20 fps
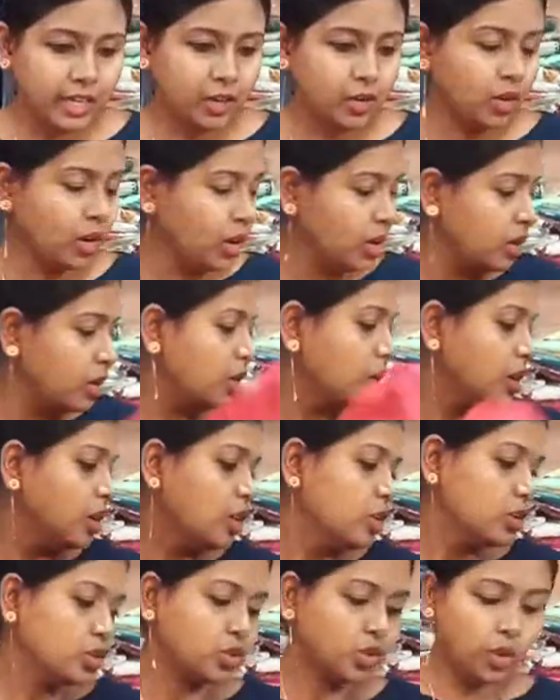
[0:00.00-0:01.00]
এগুলো
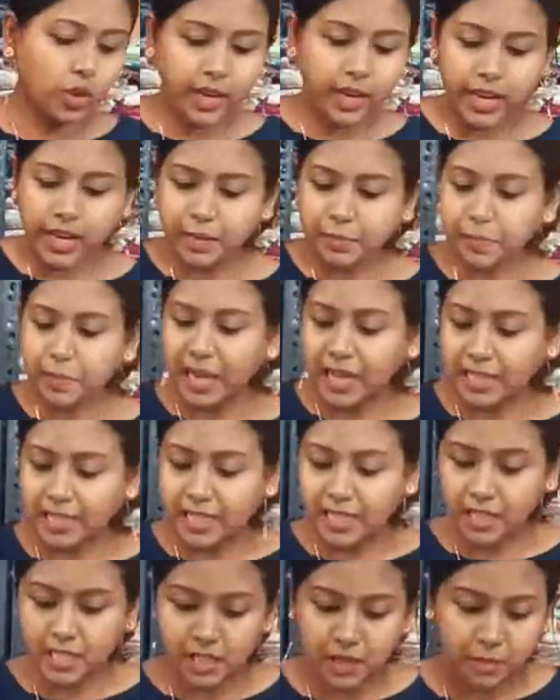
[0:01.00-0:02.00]
তো এর প্রাইস
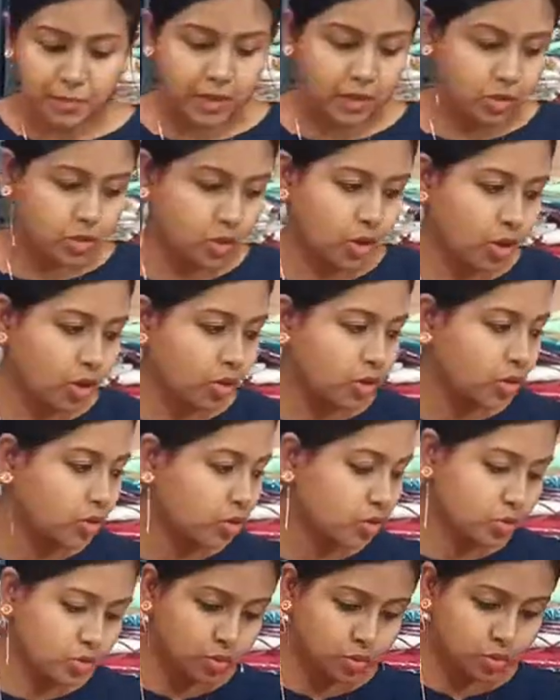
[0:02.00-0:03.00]
যাচ্ছে মাত্র
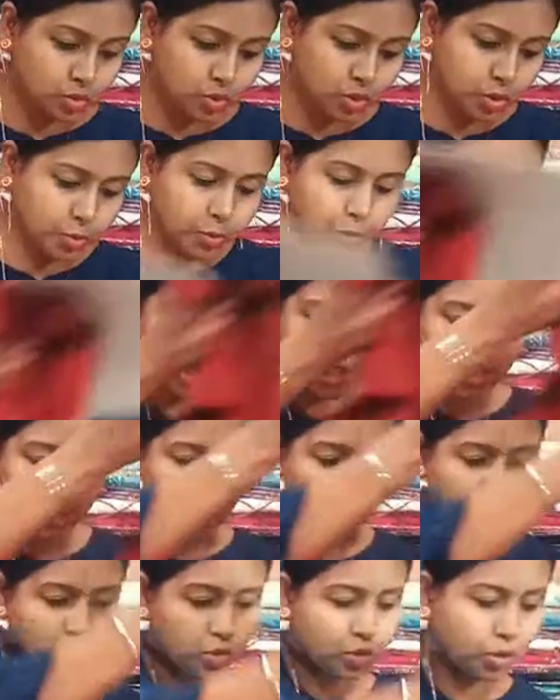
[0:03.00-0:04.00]
দুশো পঁচিশ
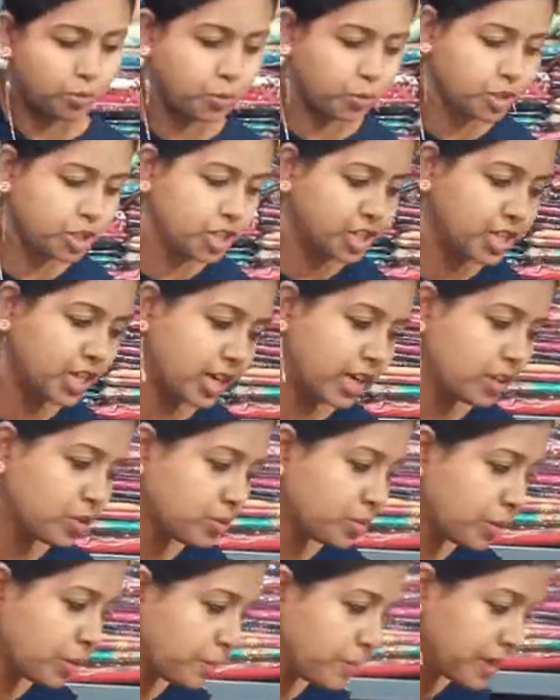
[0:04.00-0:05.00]
টাকা দুশো পঁচিশ টাকায়
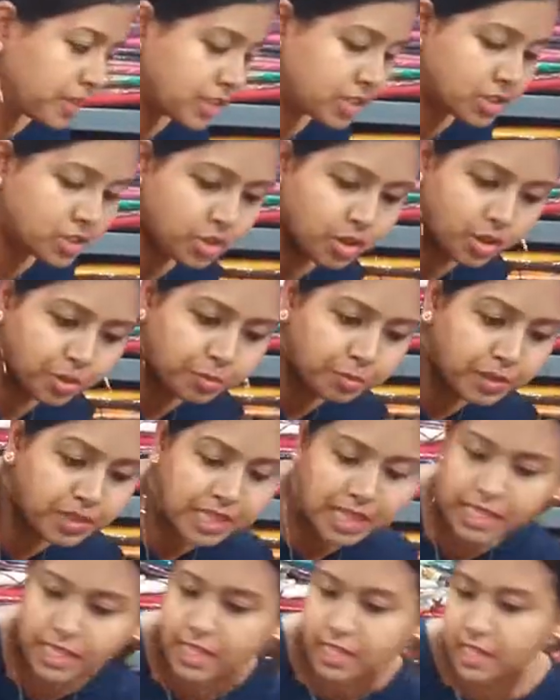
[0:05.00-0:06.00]
তোমরা পেয়ে যাচ্ছ
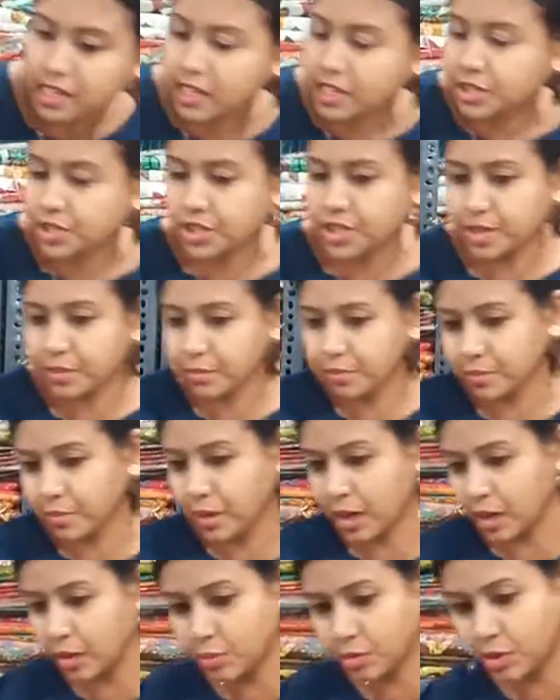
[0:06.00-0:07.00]
মিতালির কালেকশনের
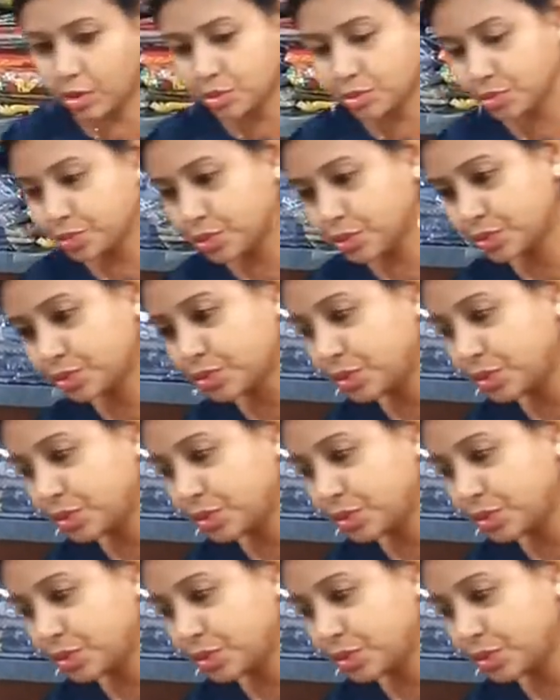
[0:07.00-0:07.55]
ভালো ভালো সুন্দর